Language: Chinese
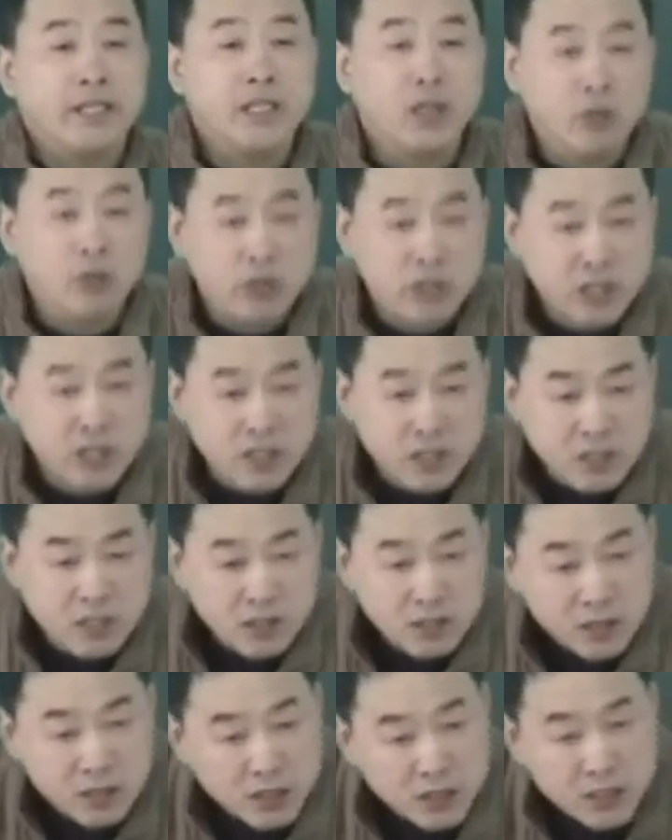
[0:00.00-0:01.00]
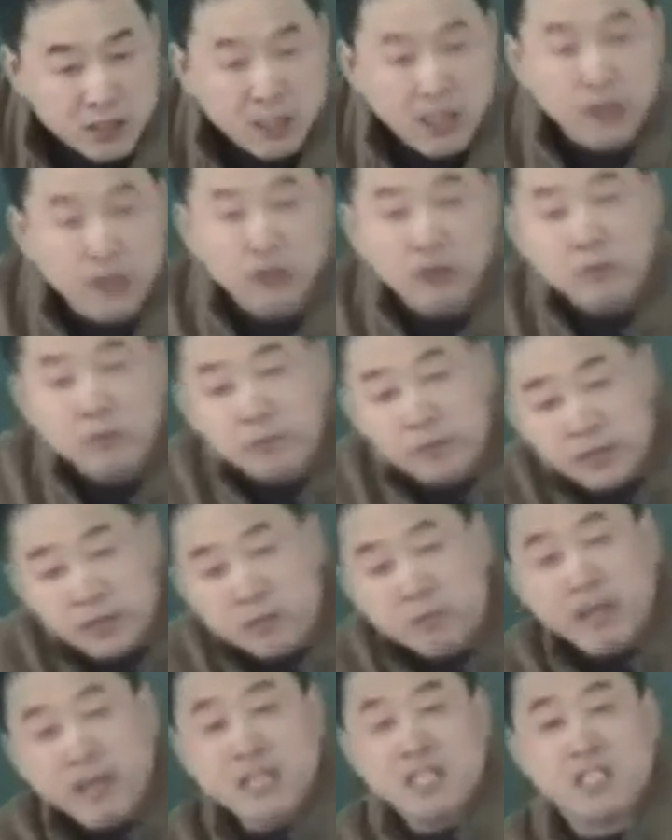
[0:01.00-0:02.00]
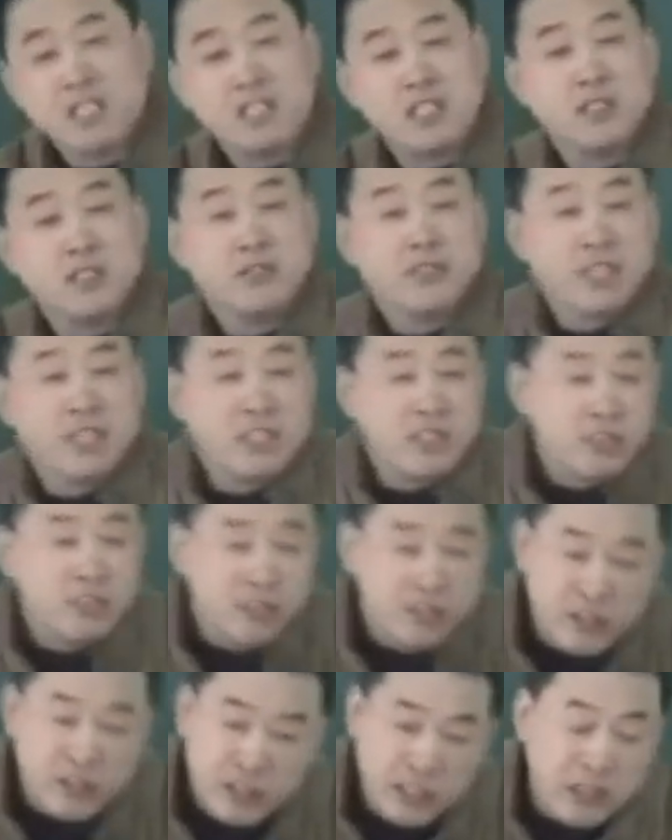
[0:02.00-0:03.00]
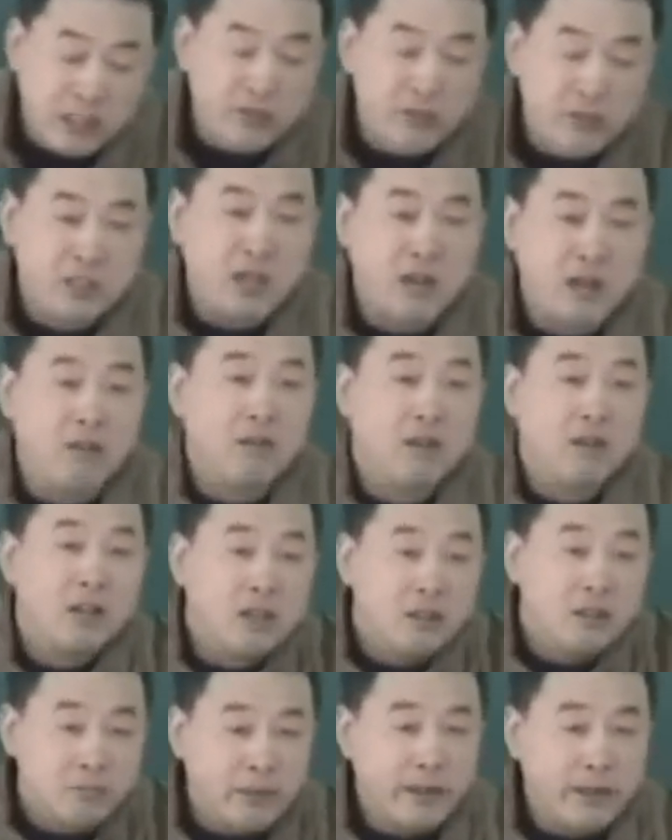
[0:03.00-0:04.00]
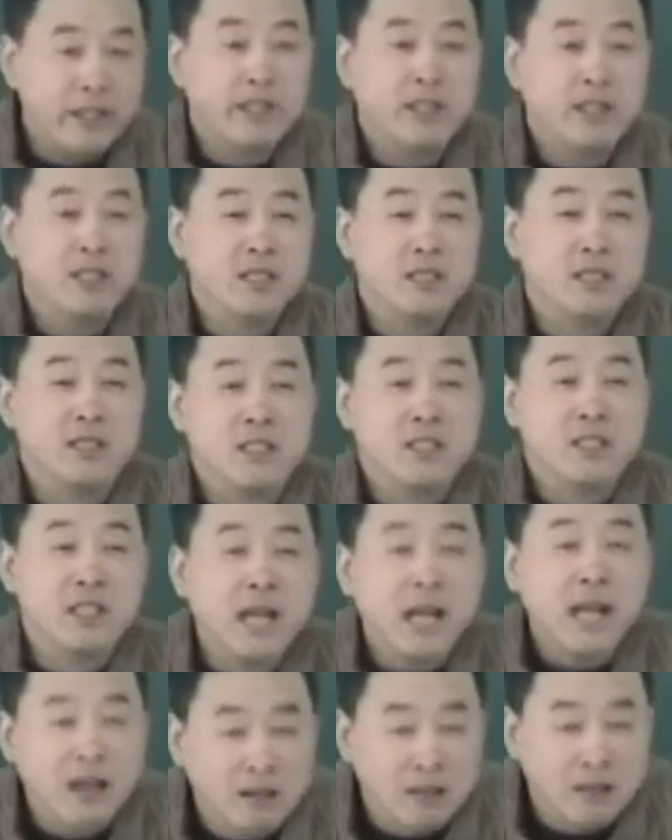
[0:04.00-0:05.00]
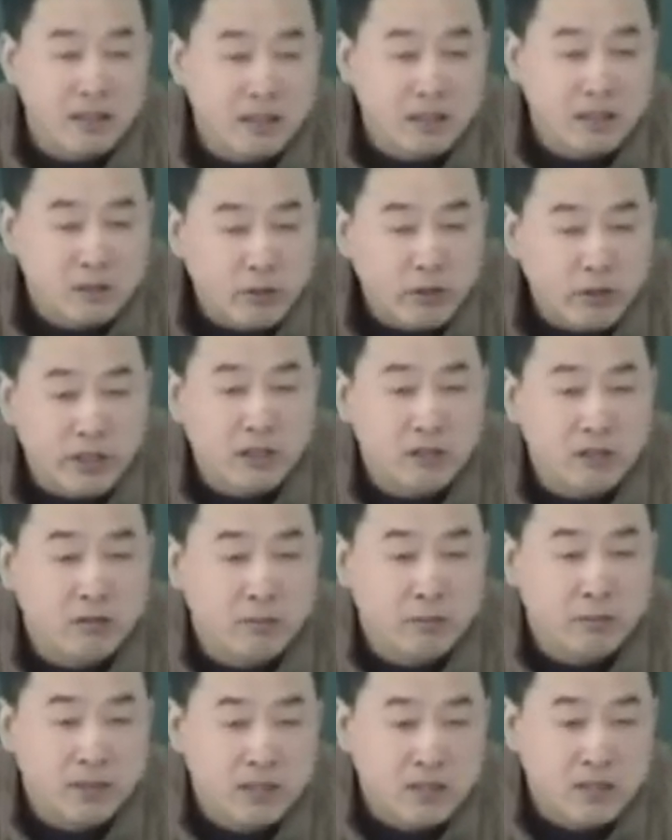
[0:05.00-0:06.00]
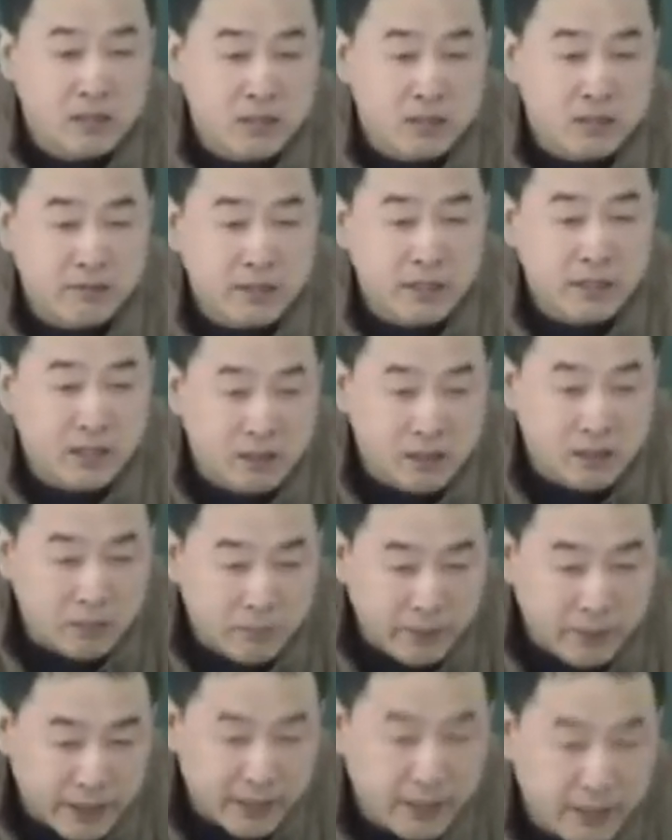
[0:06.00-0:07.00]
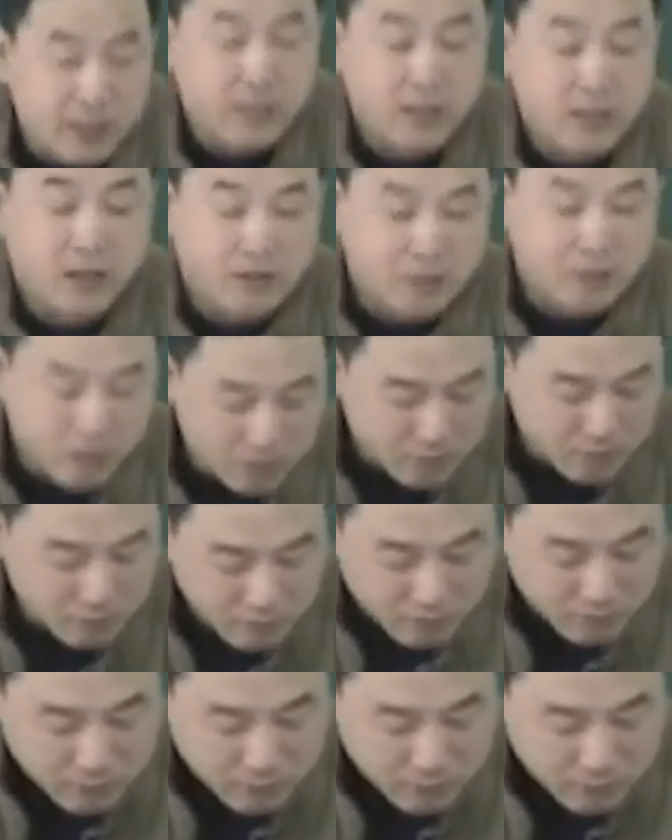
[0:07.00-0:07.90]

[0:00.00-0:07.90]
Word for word: 有些是体现于脾满实，有些是体现于燥，每一个字恰好可以对应我们这四味药的每一个药物。